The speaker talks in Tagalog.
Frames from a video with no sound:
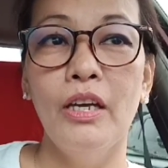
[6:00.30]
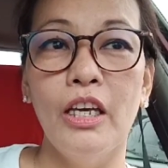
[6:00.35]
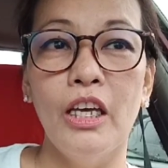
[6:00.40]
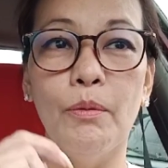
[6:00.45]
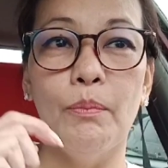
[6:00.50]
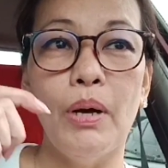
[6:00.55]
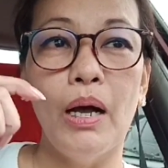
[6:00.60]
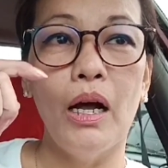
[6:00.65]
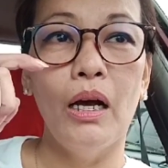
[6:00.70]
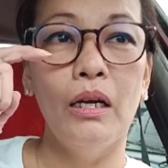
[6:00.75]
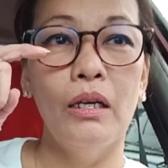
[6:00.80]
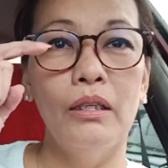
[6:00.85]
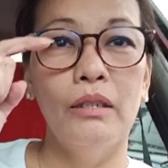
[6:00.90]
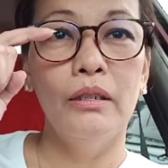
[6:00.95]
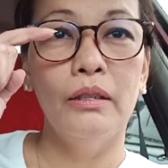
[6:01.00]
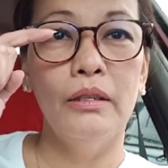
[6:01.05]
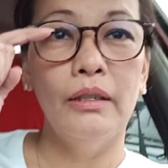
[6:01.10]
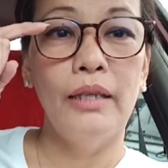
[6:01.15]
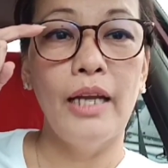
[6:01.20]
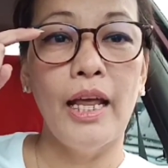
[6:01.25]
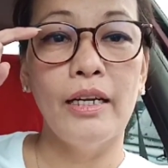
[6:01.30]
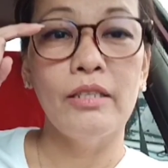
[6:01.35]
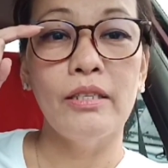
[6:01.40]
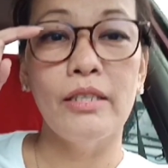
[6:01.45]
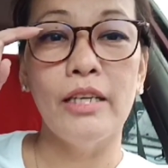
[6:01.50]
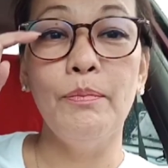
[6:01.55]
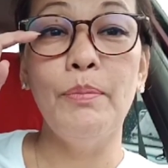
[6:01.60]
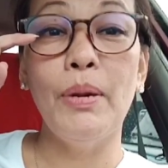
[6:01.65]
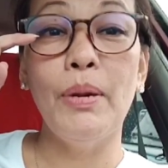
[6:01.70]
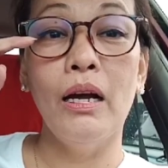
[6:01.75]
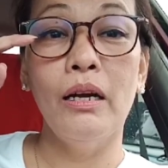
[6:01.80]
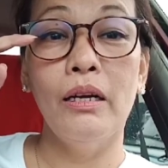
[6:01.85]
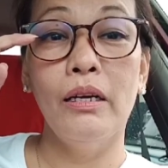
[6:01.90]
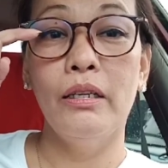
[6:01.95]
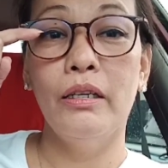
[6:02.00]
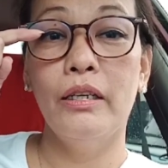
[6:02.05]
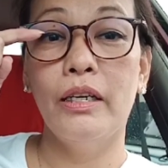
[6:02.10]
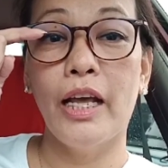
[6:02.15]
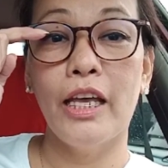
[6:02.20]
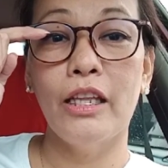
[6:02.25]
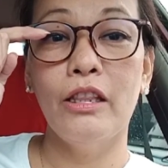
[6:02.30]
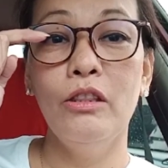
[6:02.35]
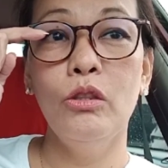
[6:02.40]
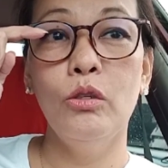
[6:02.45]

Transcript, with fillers: iba ang lens, iba ang grade